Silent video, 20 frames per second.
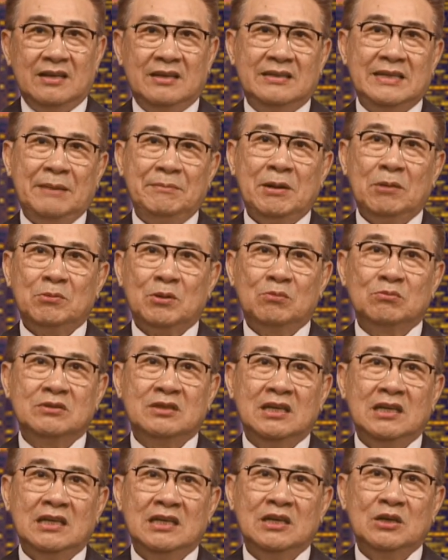Giám đốc công
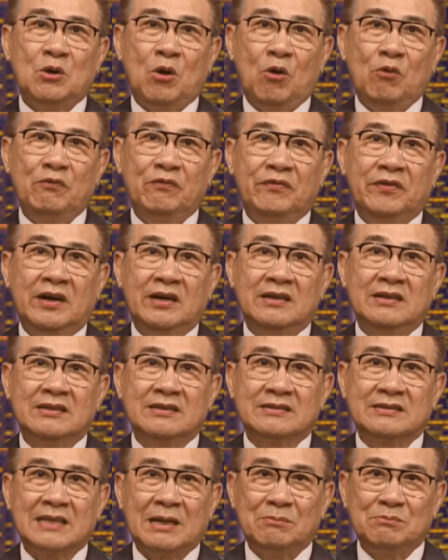ty cổ
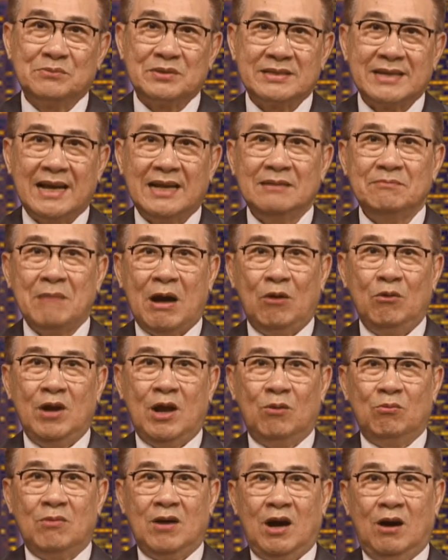phần tầm sắn Bảo Lộc,